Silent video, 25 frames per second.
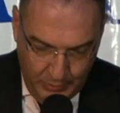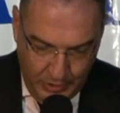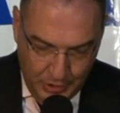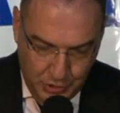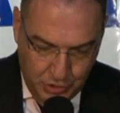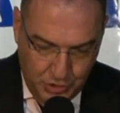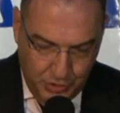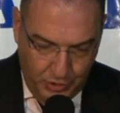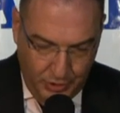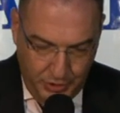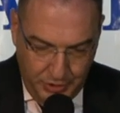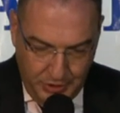una
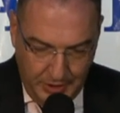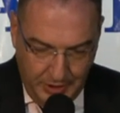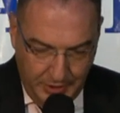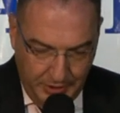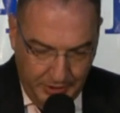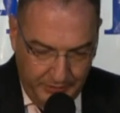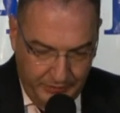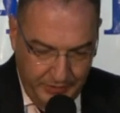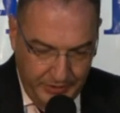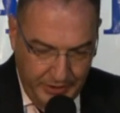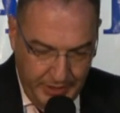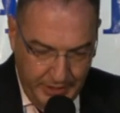gioia
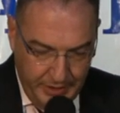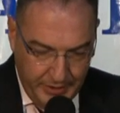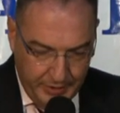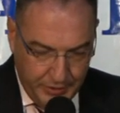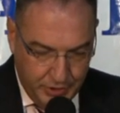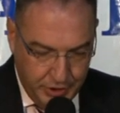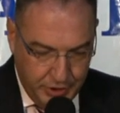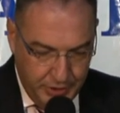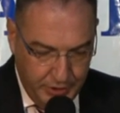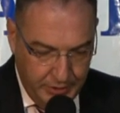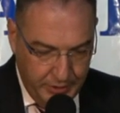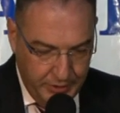
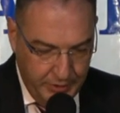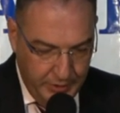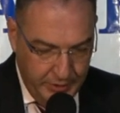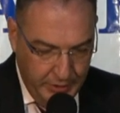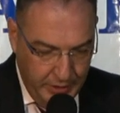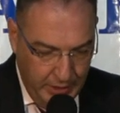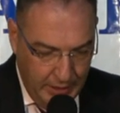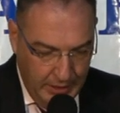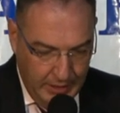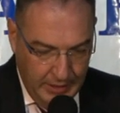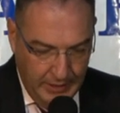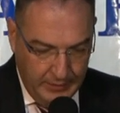rivederci
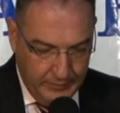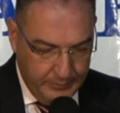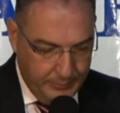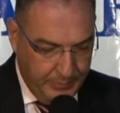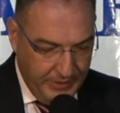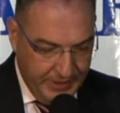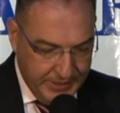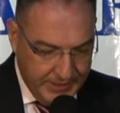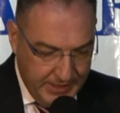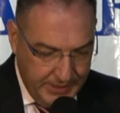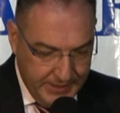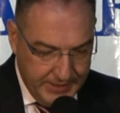nella
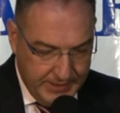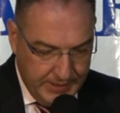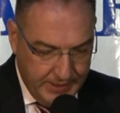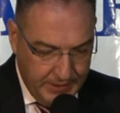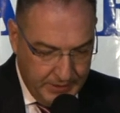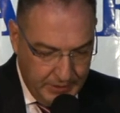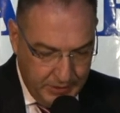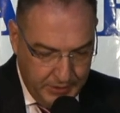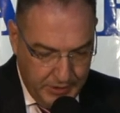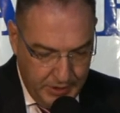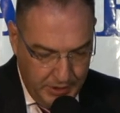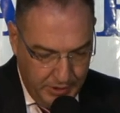presenza
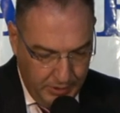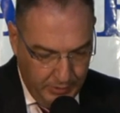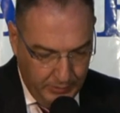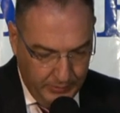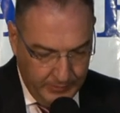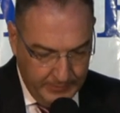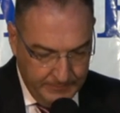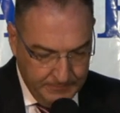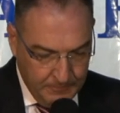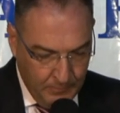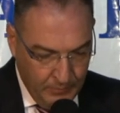di Dio.